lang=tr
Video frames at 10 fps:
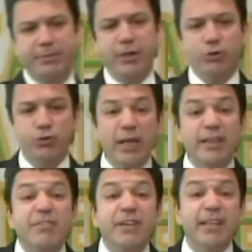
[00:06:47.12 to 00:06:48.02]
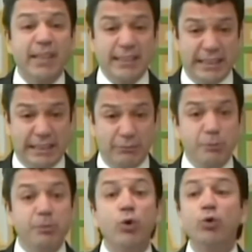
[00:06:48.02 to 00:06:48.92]
bir yere götürürken trafik kazası geçirmiş.
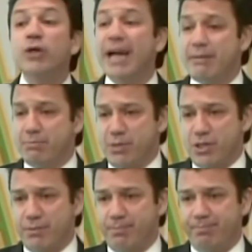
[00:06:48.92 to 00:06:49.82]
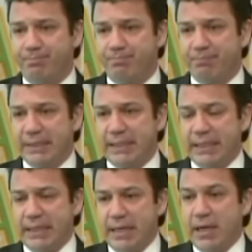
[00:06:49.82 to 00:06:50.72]
Bir kolunu kaybetmiş.
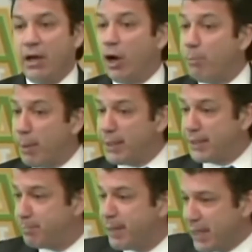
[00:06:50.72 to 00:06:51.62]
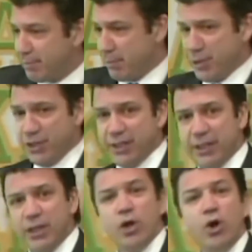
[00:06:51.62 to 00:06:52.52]
Ama babası pes etmemiş.
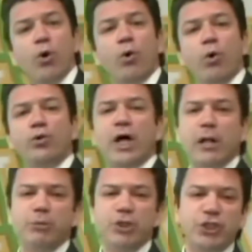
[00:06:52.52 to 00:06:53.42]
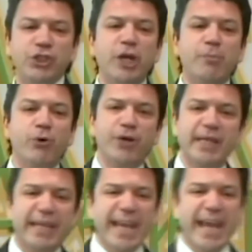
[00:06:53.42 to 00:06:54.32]
Oğlunu almış
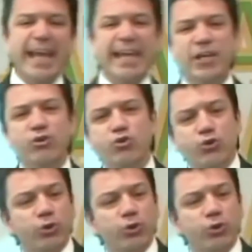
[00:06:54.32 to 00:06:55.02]
Japonya'daki en iyi judo